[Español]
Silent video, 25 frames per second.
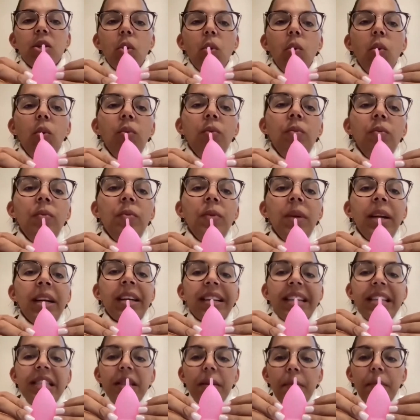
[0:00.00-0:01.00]
es
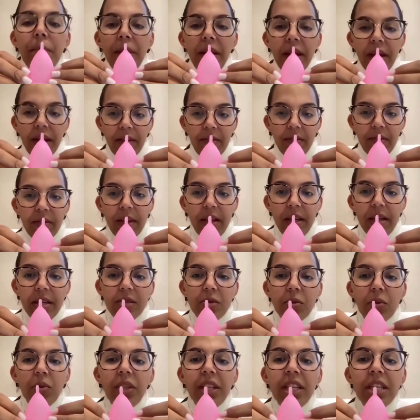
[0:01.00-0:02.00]
un recipiente,
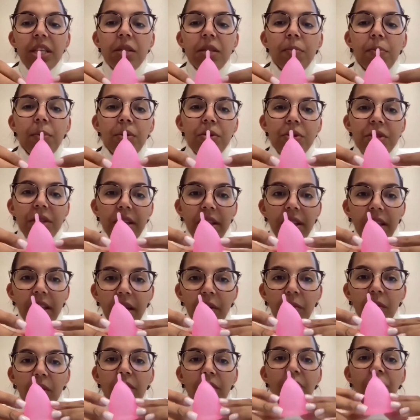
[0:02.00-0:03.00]
es un
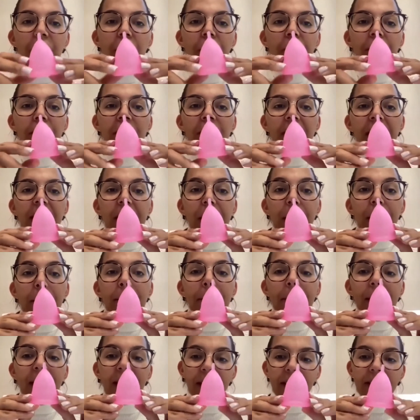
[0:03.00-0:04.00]
dispositivo en forma de
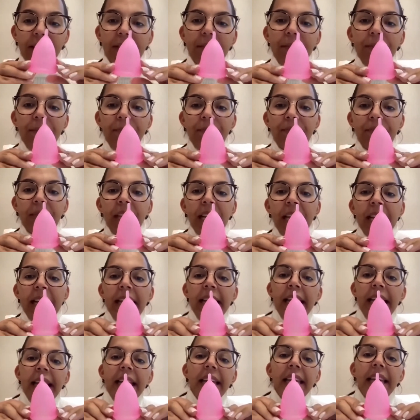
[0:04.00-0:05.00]
campana
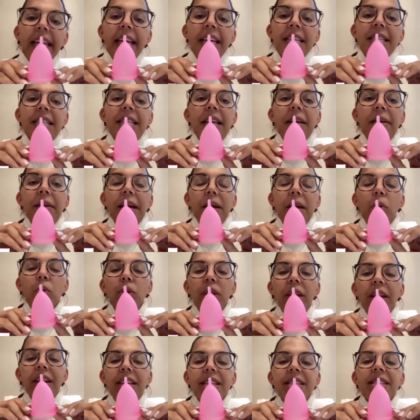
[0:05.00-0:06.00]
que se
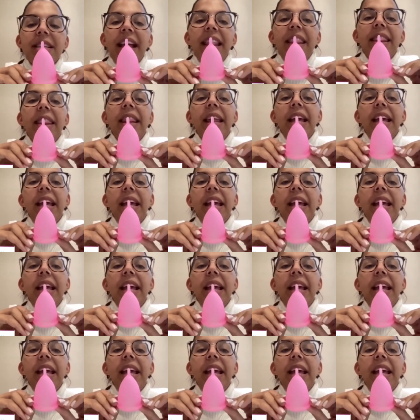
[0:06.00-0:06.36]
utiliza